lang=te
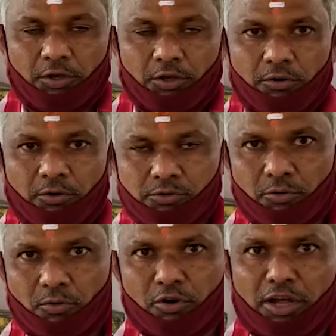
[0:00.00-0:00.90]
ఈరోజు
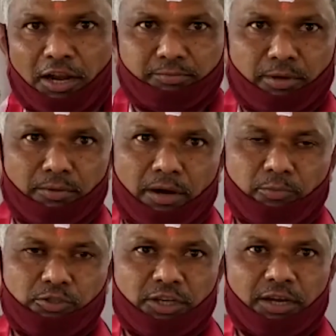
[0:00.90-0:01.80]
కొండా లక్ష్మణ్
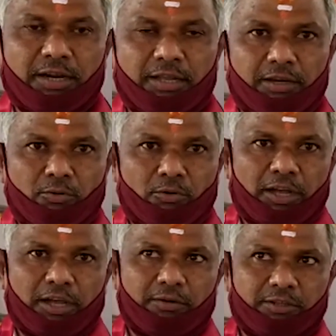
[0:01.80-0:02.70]
బాపూజీ గారి నూట
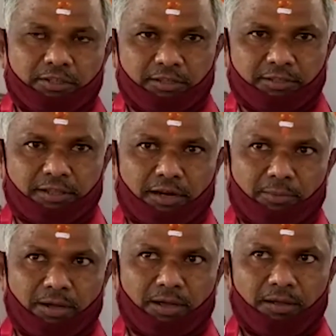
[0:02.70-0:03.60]
ఐదవ జయంతి
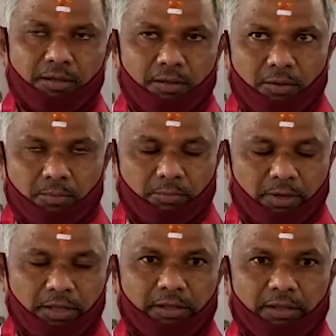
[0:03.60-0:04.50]
సందర్భంగా
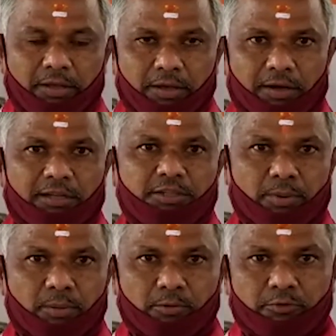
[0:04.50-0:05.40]
మరి రాష్ట్ర
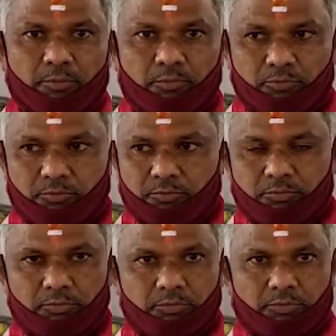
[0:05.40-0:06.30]
ప్రభుత్వం
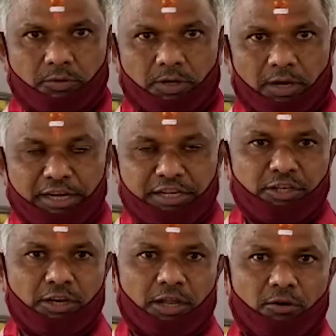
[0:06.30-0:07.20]
అన్ని
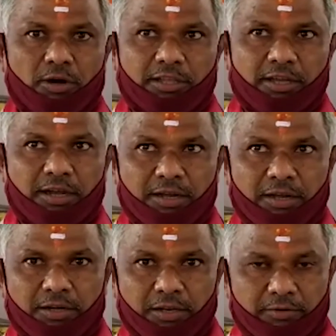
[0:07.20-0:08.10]
జిల్లాల్లో
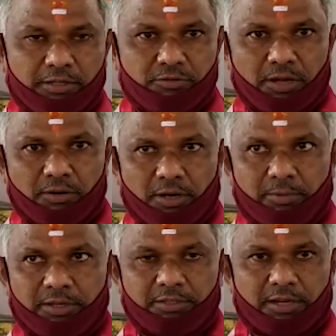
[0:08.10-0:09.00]
అధికారికంగా నిర్వహిస్తున్నారు
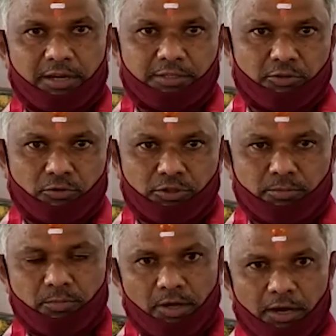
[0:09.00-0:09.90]
కాబట్టి చాలా సంతోషం
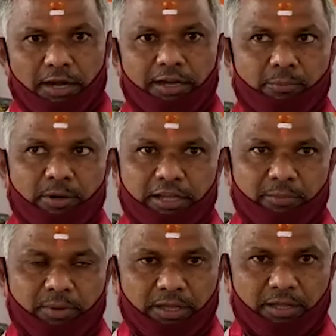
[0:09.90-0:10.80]
అయినప్పటికీ
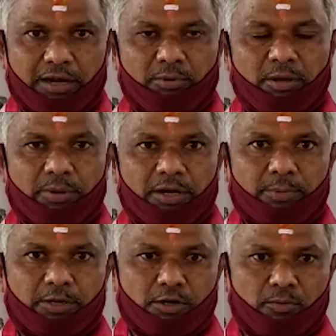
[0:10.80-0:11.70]
మరి రామాయంపేట
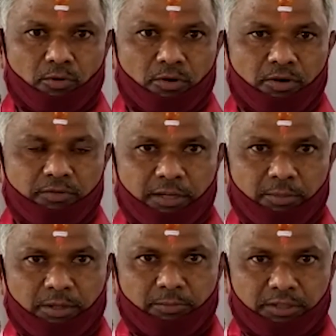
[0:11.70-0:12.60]
పట్టణంలో ఉన్నటువంటి
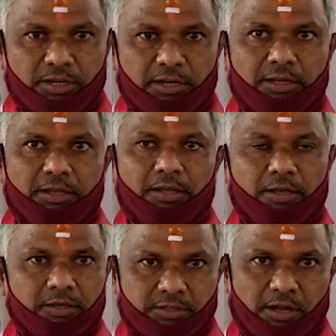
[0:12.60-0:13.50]
పద్మశాలి
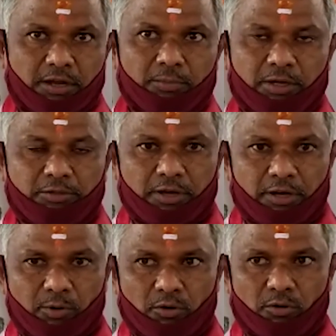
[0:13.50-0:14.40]
సంఘం
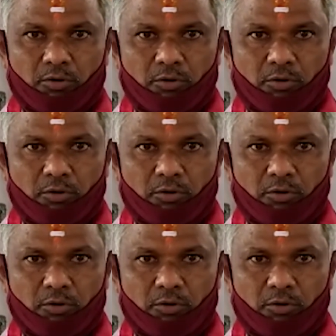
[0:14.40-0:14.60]
ఆధ్వర్యంలో